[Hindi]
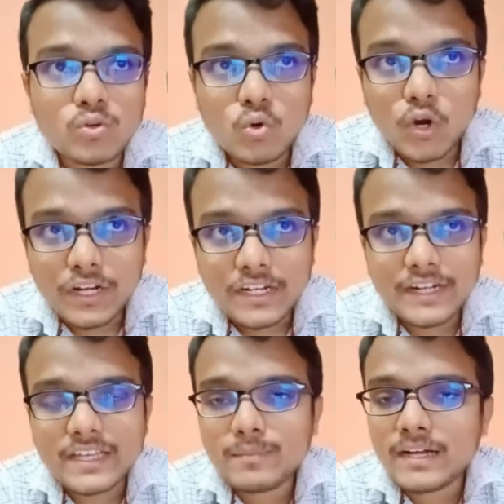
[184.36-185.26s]

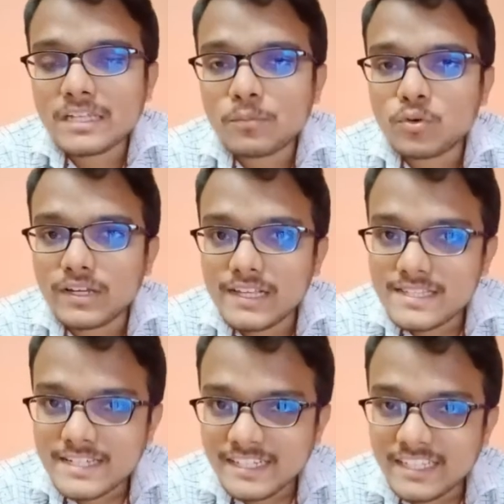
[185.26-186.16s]
कोऑर्डिनेट के बाद आपको एल
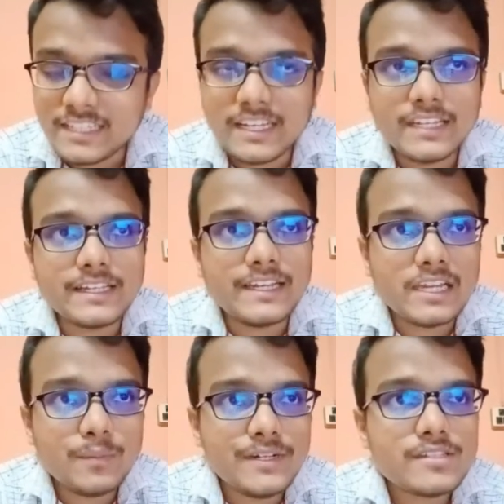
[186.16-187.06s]
सी डी यानी कि
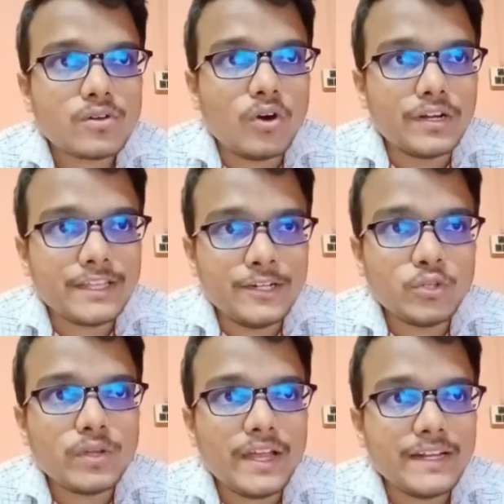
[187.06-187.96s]
लिमिट्स
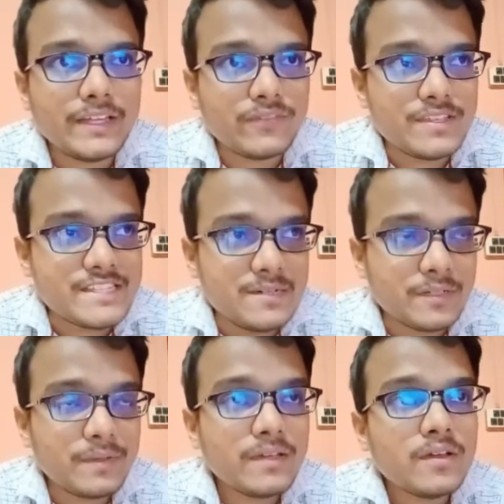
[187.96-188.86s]
कॉन्टीन्यूटी एंड
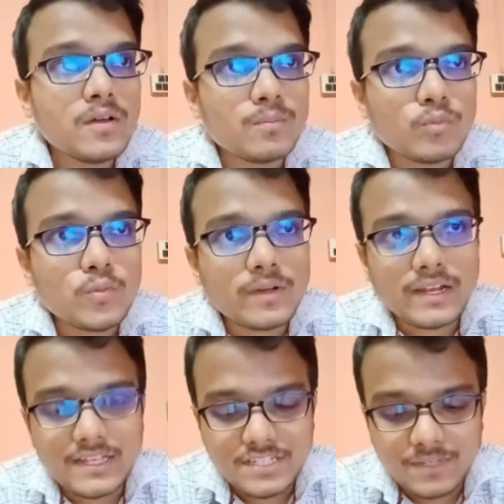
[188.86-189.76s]
डिफ्रेंसिबिलिटी में मूव
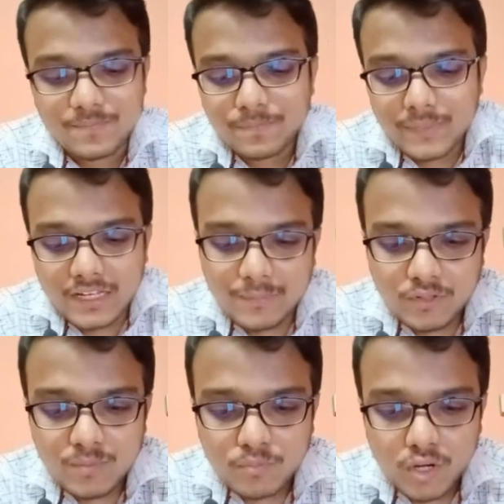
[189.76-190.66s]
करना चाहिए अब
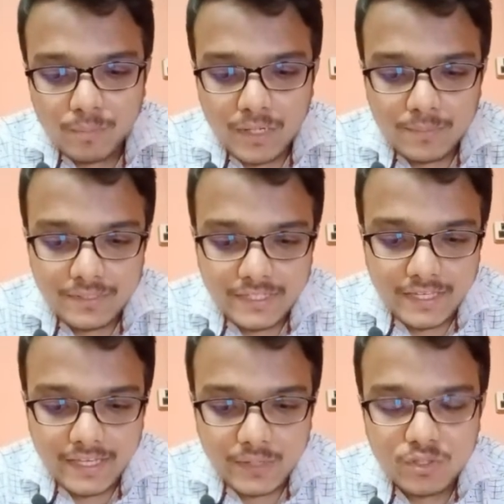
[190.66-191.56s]
देखो प्रॉब्लम ये
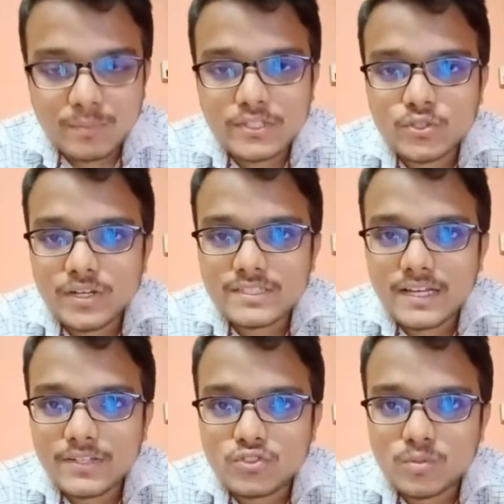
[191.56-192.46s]
है उन बच्चों के
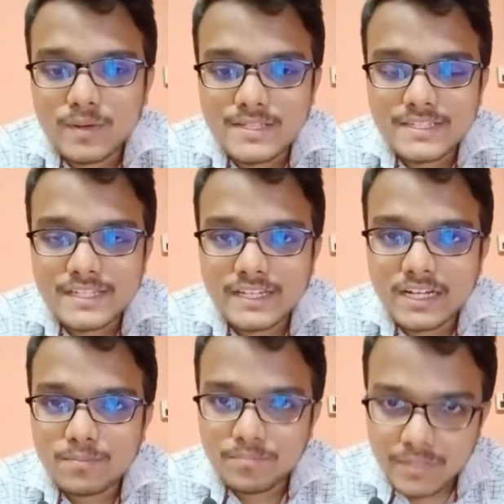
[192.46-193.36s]
साथ जो बच्चे
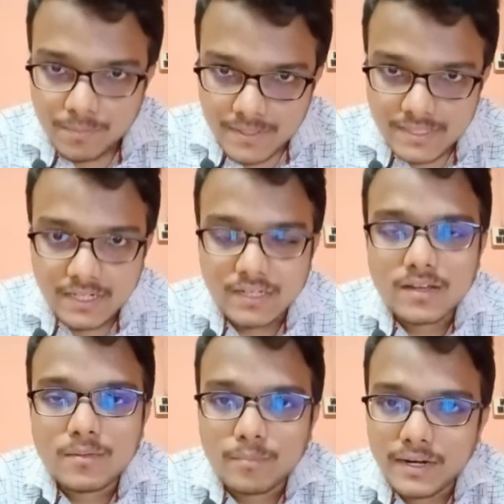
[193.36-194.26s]
का प्रिपरेशन
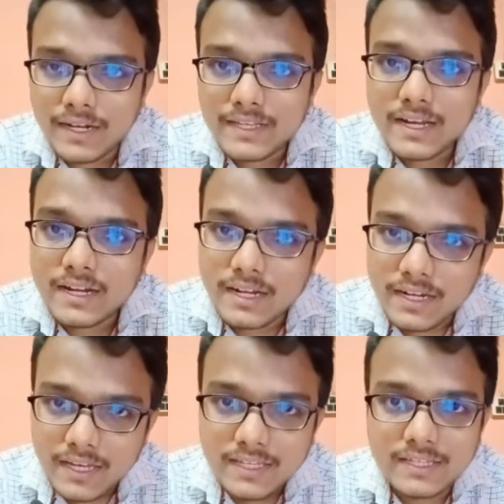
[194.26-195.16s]
बढ़िया
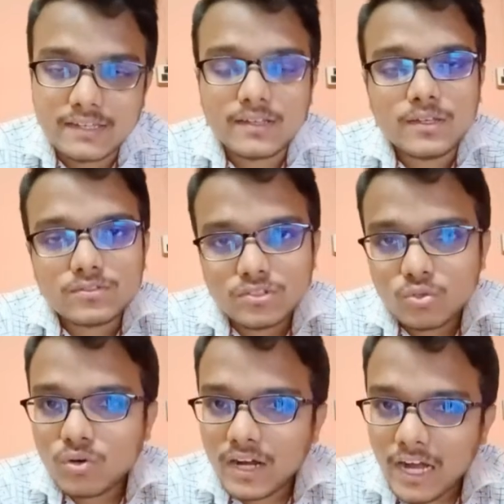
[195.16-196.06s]
नहीं है तो
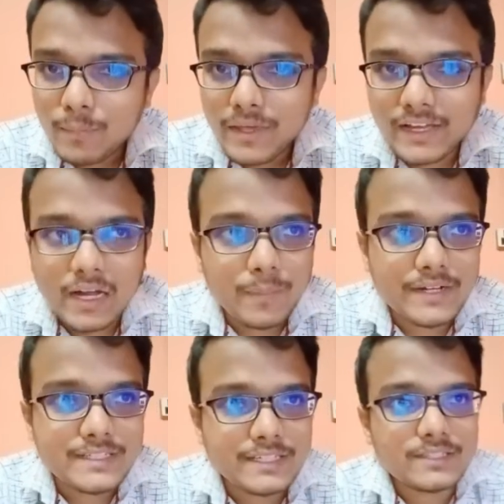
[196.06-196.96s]
देखो आप एक काम कर
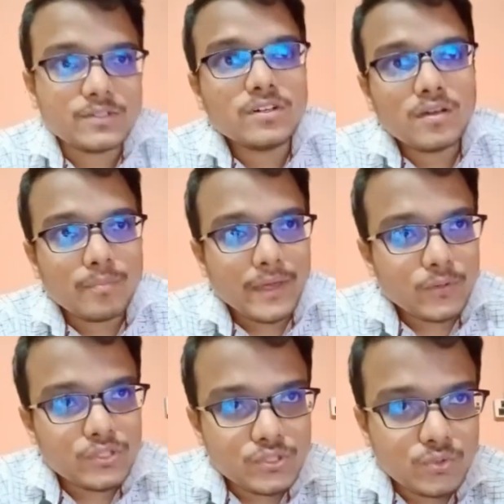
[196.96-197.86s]
सकते हो मैं
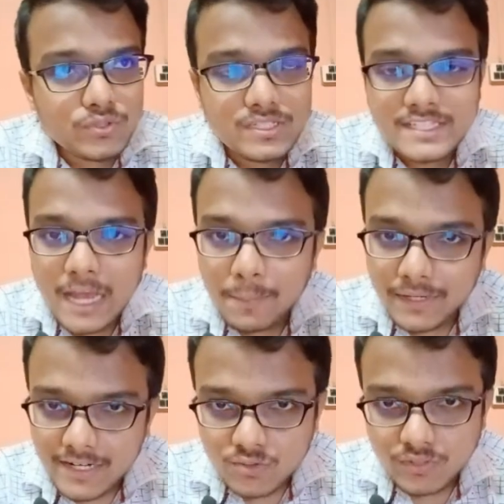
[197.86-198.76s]
कुछ कुछ
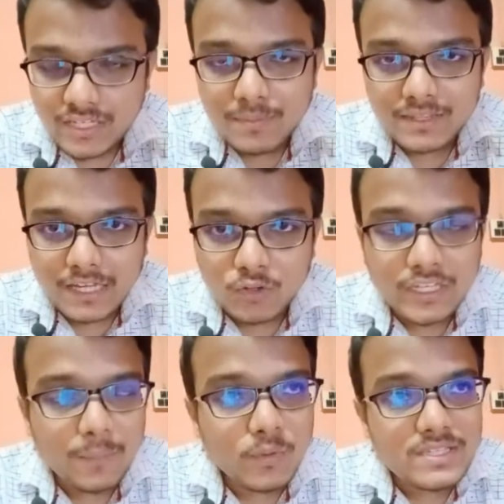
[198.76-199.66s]
चैप्टर्स को ये बता रहा हूँ
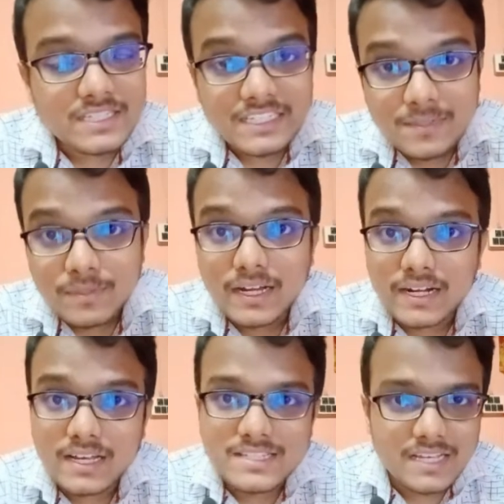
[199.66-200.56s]
कि आपको स्किप
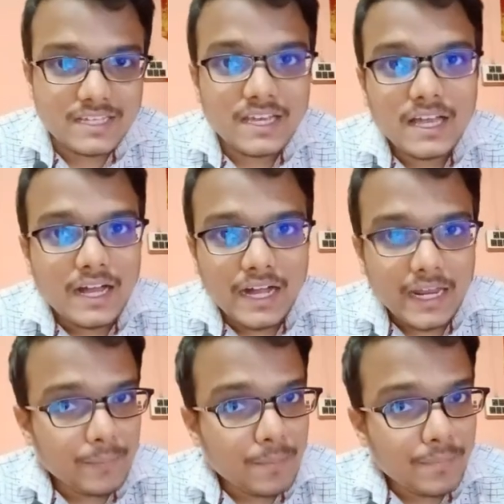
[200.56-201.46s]
करना चाहिए
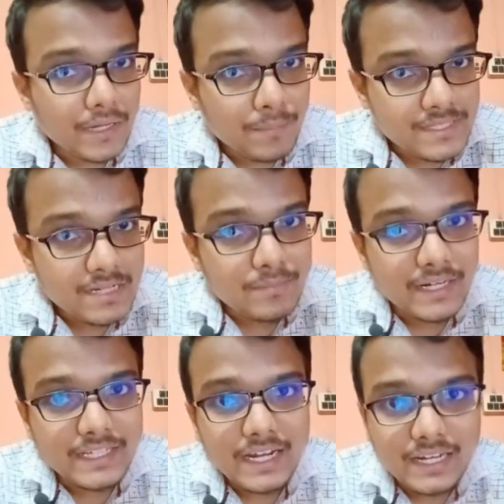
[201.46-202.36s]
अगर आपका प्रिपरेशन
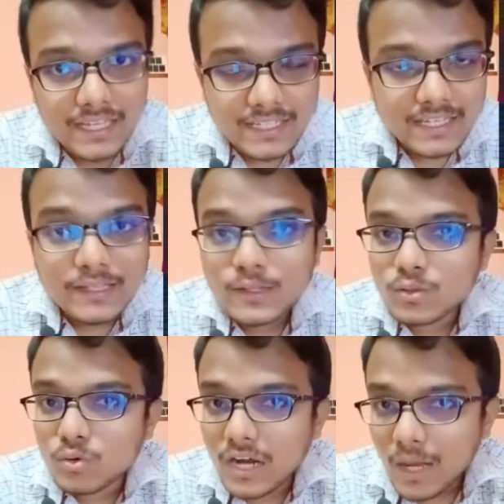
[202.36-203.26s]
बढ़िया नहीं है
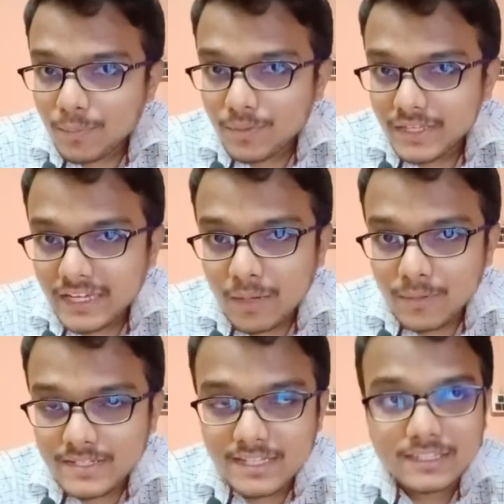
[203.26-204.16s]
तो आप भी ये काम
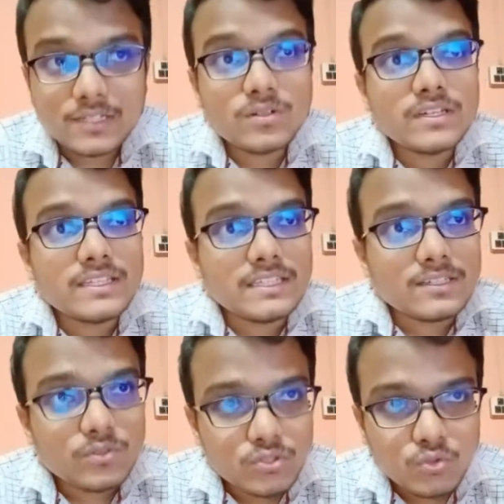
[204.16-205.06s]
कर सकते हो
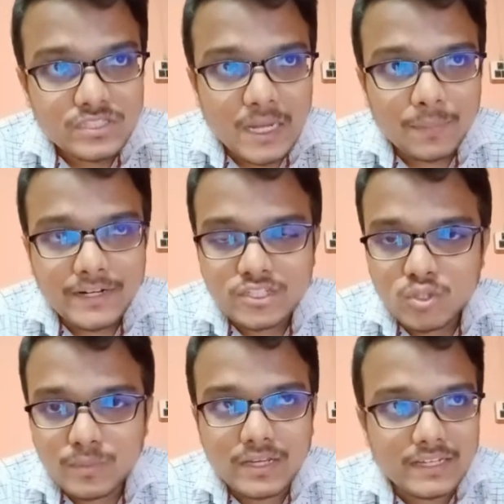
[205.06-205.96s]
कुछ कुछ चैप्टर्स जो
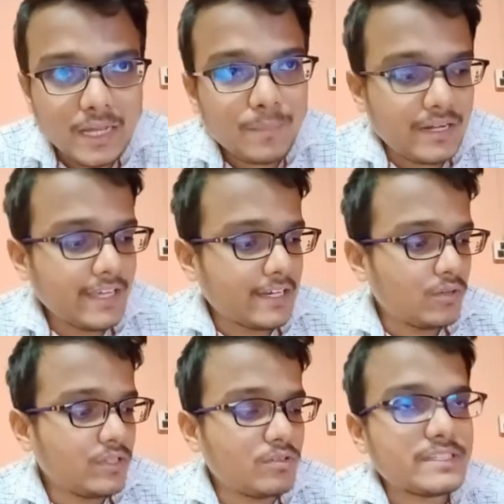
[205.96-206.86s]
मैं यहाँ पर लिख रहा
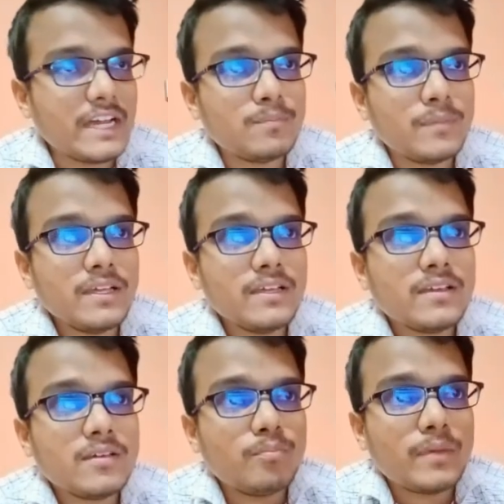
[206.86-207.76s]
हूँ देखो साइड में
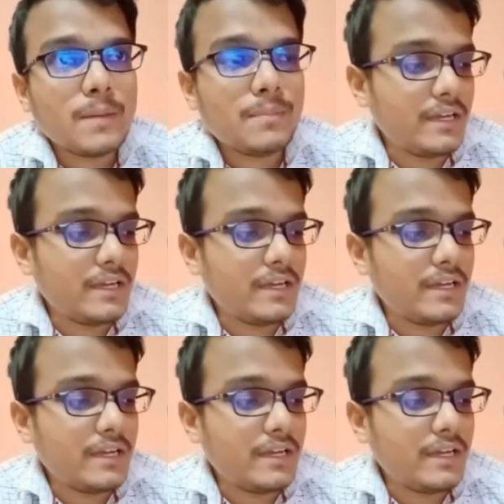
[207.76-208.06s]
मैं यहाँ पर